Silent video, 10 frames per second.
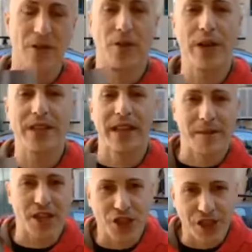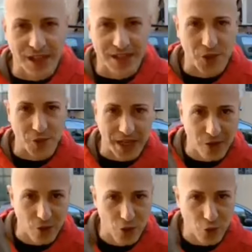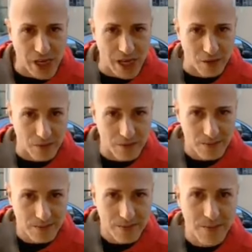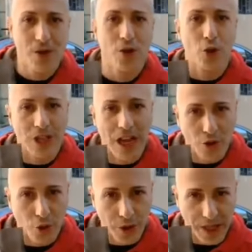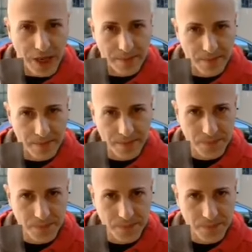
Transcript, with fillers: Allora, quelli della mia generazione che hanno studiato lo sanno lui chi è.